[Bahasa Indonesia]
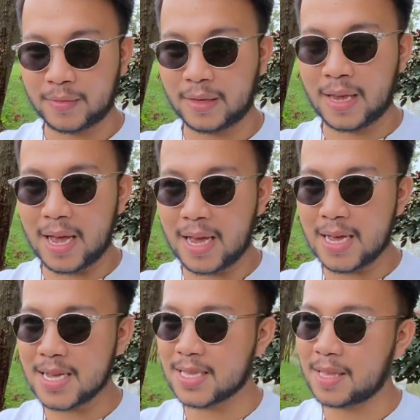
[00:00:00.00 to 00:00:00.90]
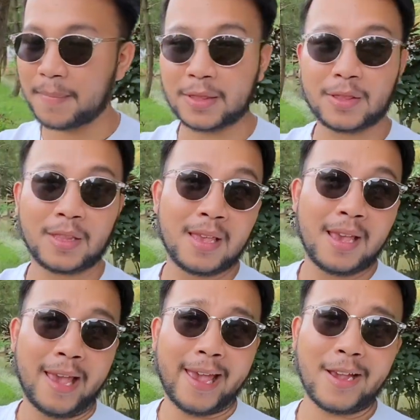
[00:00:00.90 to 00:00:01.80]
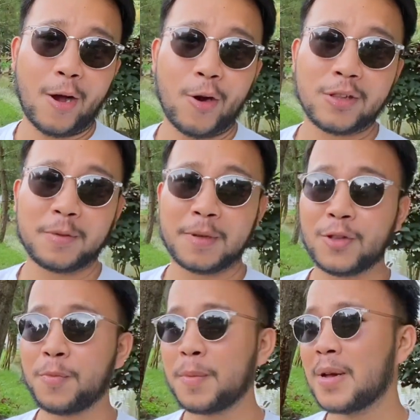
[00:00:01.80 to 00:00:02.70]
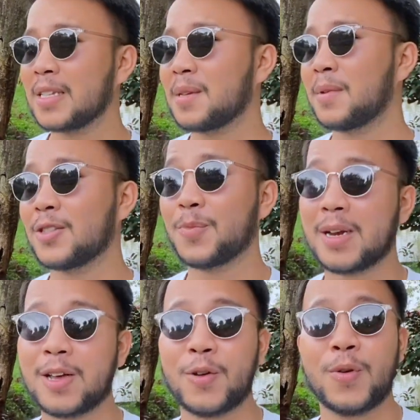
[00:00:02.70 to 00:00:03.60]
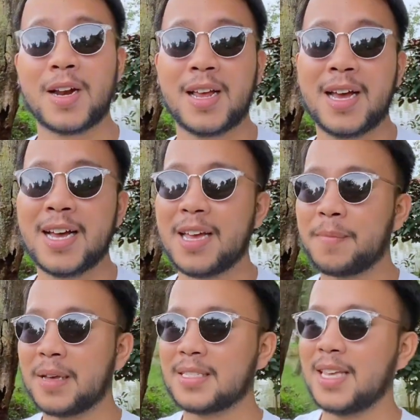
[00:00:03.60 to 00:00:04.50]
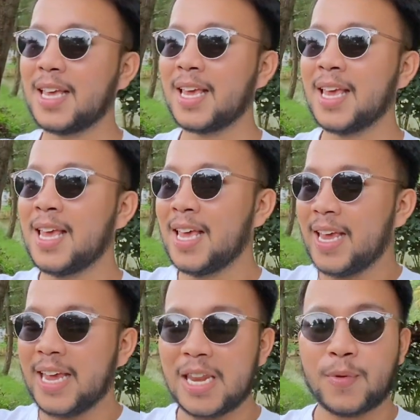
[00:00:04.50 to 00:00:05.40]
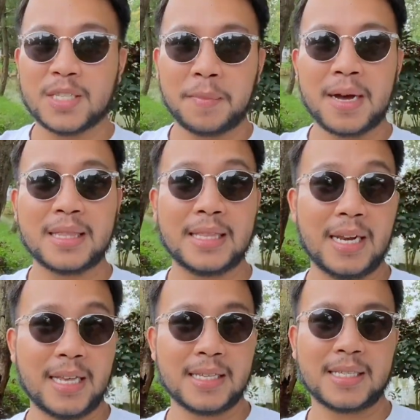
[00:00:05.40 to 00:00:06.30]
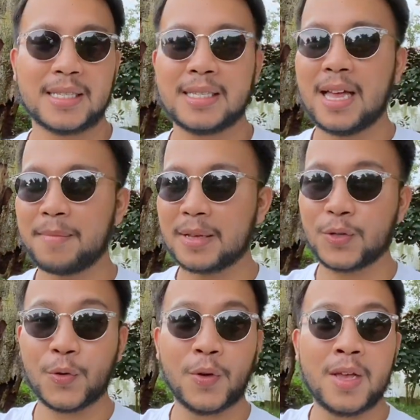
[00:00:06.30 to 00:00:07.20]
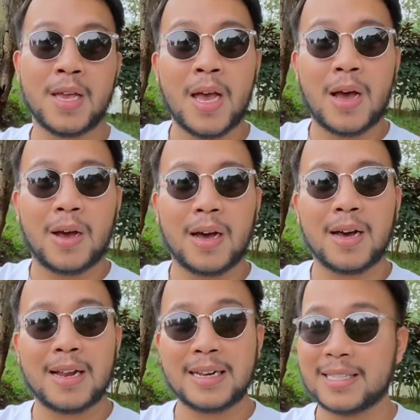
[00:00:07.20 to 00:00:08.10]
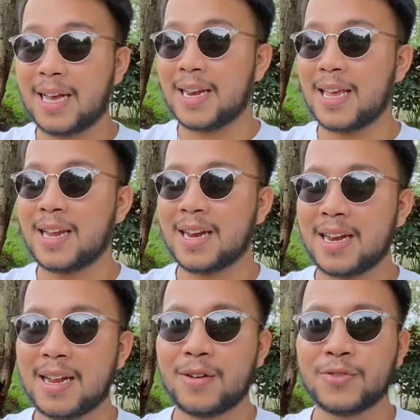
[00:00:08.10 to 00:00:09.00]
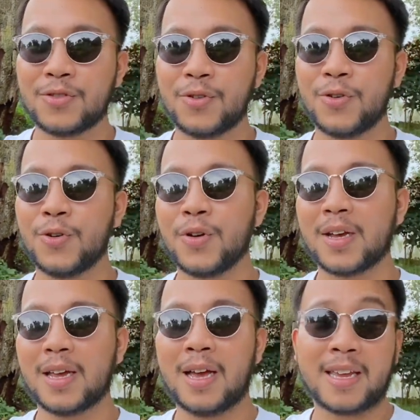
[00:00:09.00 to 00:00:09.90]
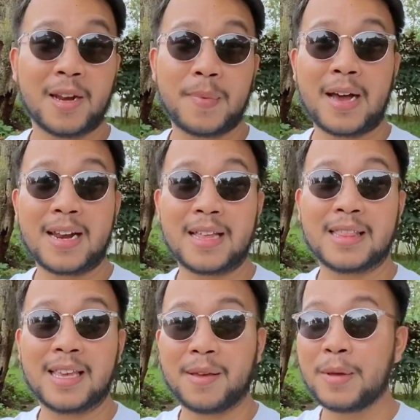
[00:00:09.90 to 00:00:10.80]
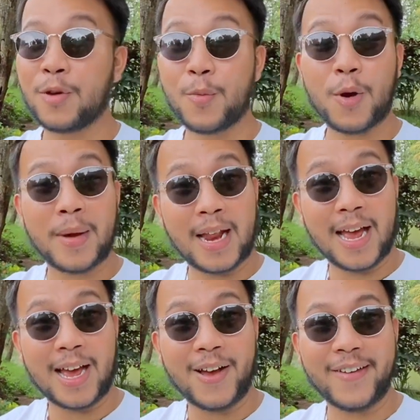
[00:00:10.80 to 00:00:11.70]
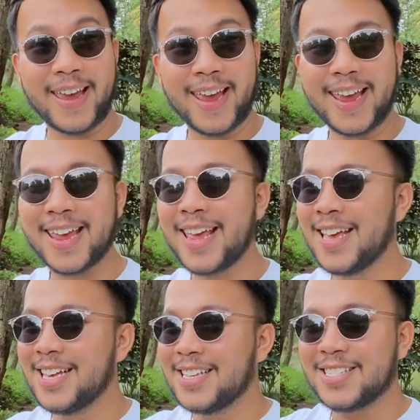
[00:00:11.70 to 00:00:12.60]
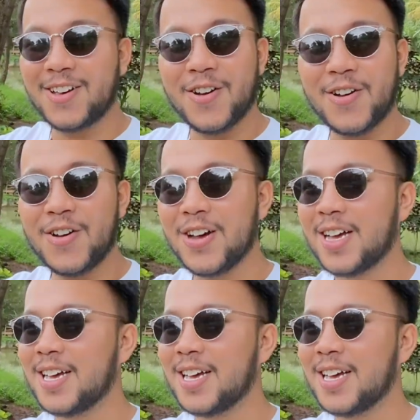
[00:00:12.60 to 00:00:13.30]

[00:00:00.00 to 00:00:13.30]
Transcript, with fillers: ya tempat hangout tempat ngopi bareng teman atau bareng keluarga yang pasti ini wajib banget di list dan masuk uh, list kalian untuk akhir pekan nanti bingung mau kemana. Oke, okay? so